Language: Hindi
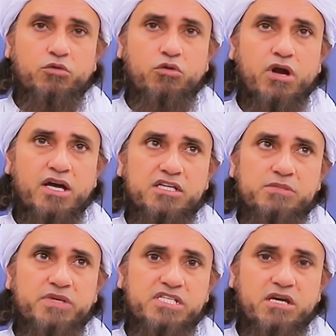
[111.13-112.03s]
तो कुरान
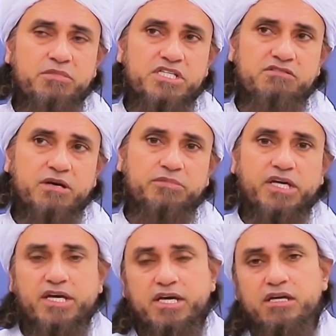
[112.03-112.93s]
इसमें इसका भी जवाब
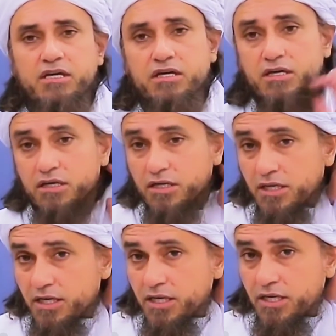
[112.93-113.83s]
दे रहा है
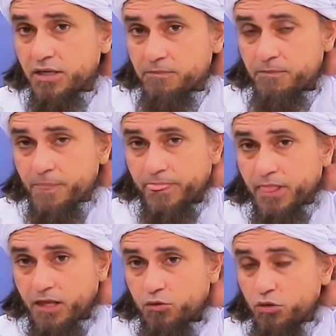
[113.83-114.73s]
कि
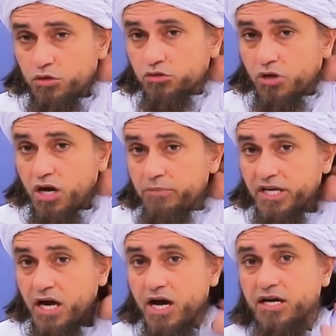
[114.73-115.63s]
कुल्ल
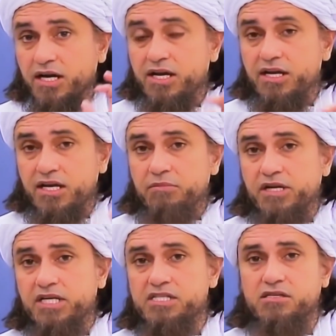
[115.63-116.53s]
तमाम कान हिल
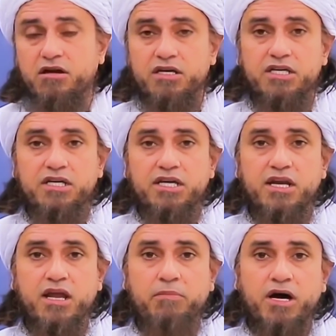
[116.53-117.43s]
बनी इसराइल
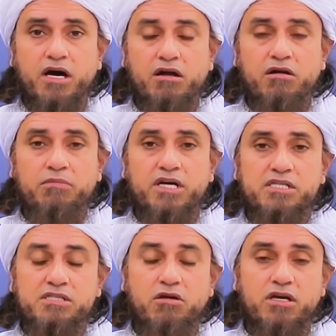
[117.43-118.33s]
इल्लामा हर्रमा
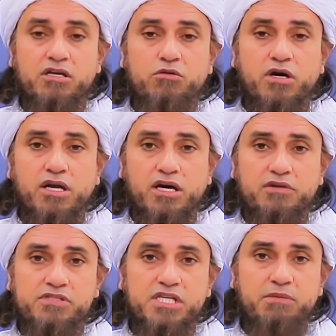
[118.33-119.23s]
इसराइल अला
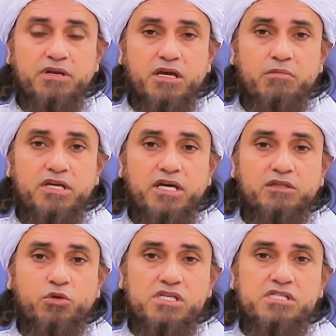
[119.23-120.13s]
नफसी मिनकबली
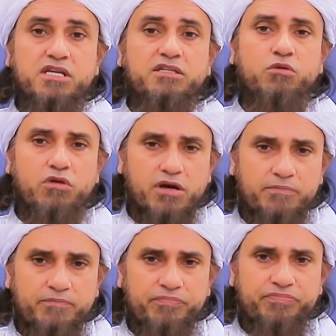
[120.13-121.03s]
कबली तौरा